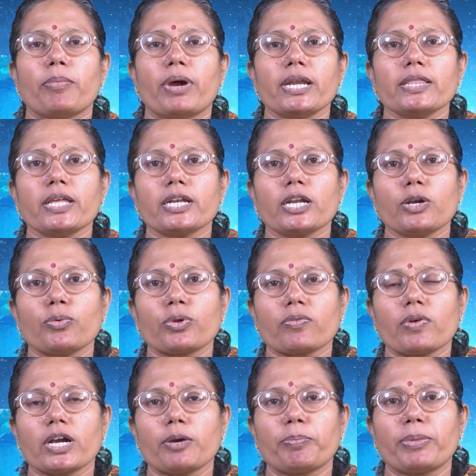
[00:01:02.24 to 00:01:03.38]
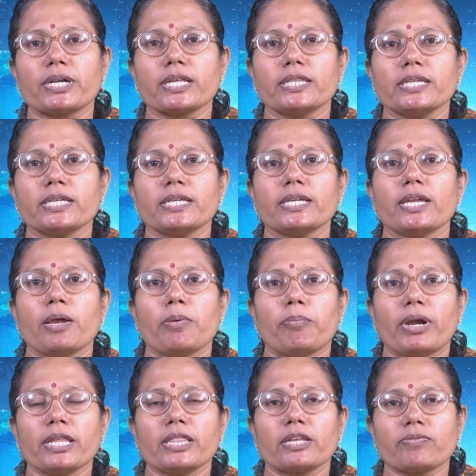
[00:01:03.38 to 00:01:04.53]
மனிதனால் உருவாக்கப்பட்டது
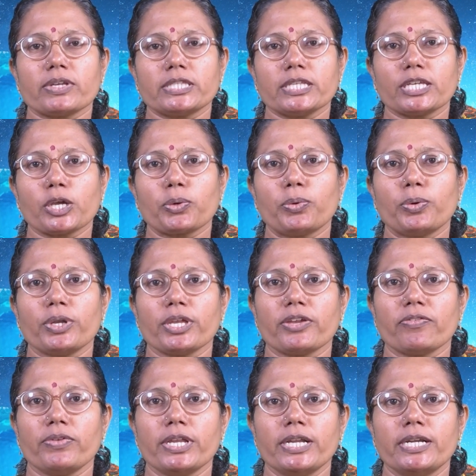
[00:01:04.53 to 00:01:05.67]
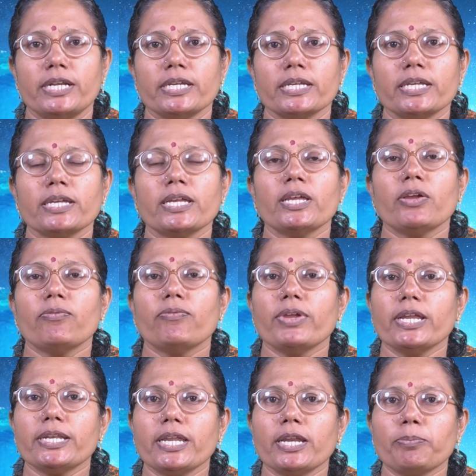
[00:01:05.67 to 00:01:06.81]
மனிதன் வசிக்கக்கூடிய வீடு
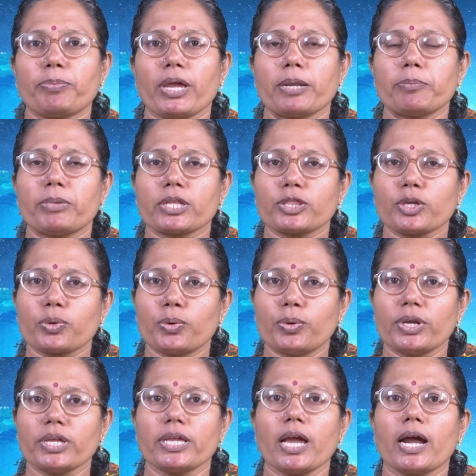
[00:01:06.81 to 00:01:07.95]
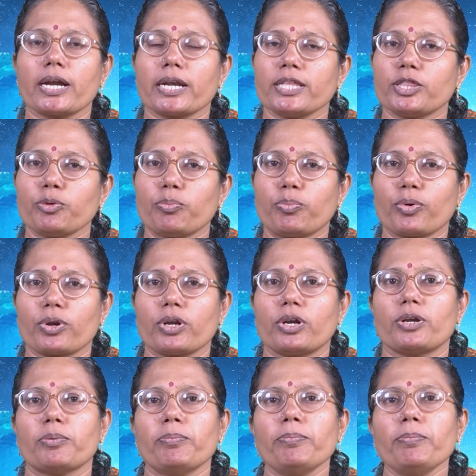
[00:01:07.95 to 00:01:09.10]
வீட்டில் பயன்படுத்தக்கூடிய அனைத்து
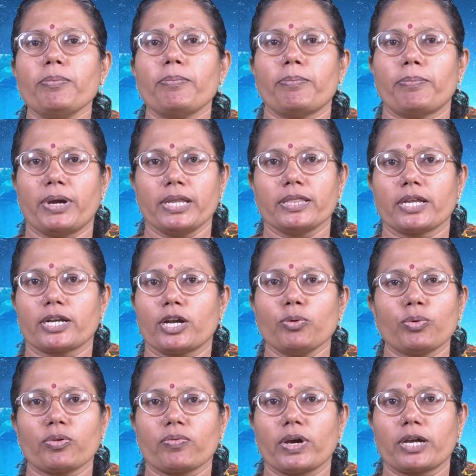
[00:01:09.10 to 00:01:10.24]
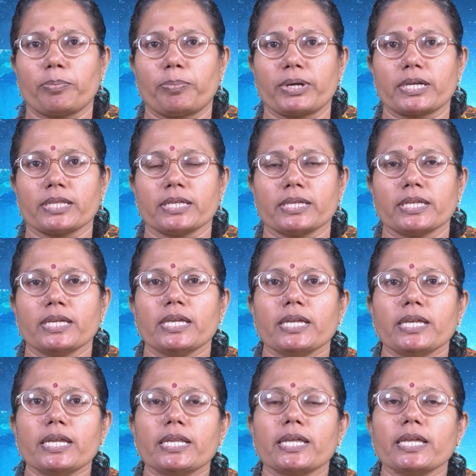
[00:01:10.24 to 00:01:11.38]
பொருள்களும் மனிதனால் உருவாக்கப்பட்டது
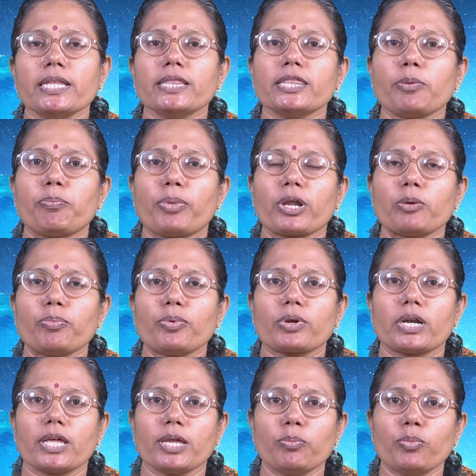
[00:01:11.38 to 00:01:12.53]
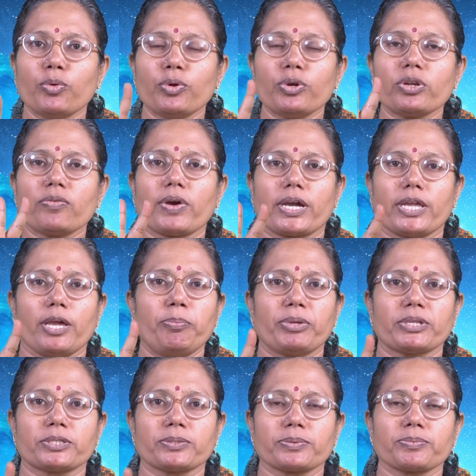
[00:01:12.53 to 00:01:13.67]
இனி இந்த பருப்பொருள்களை மூன்று வகையாக
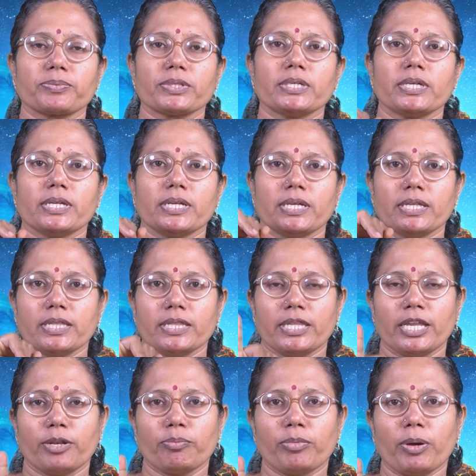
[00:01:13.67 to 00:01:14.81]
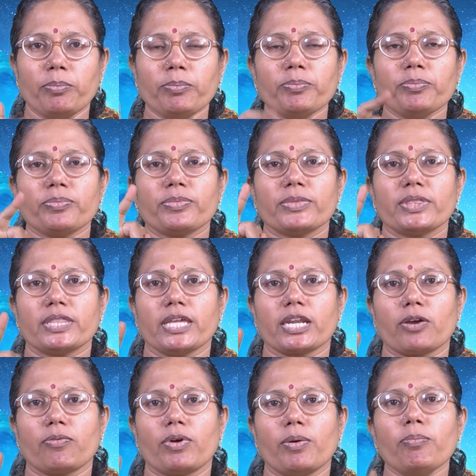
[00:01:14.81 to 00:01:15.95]
பிரித்தோம் திண்மம்
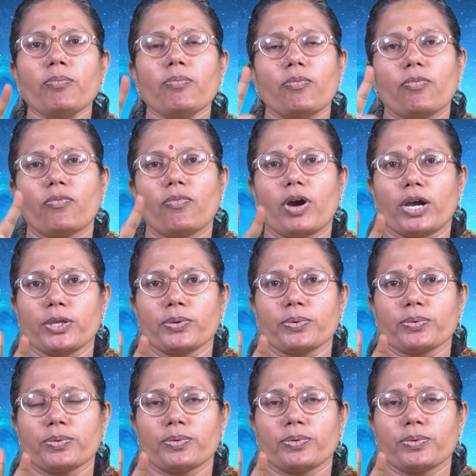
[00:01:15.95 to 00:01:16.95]
திரவம் வாயு